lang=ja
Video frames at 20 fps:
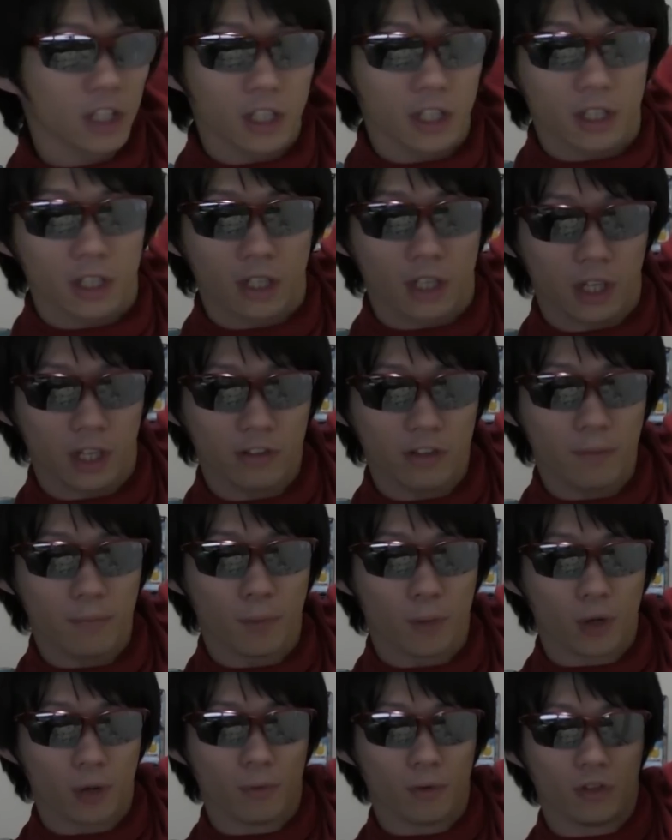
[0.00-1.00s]
に、え
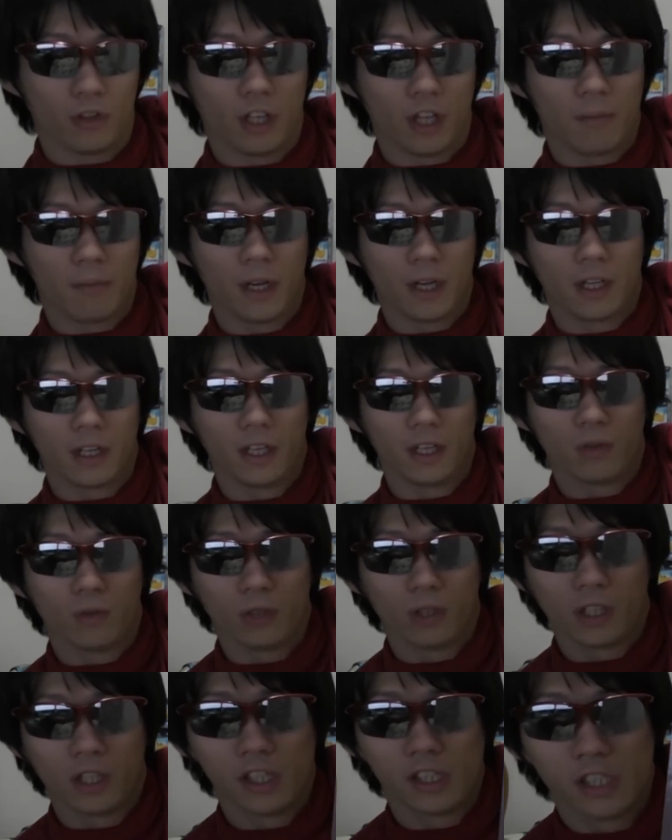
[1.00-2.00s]
全ポケモンの名前がね
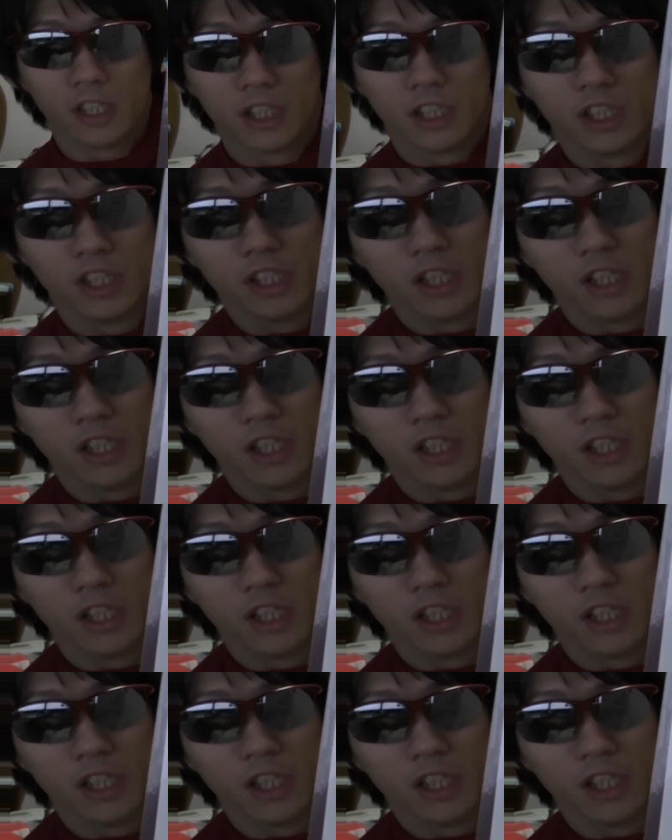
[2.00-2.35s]
こんな感じぎっ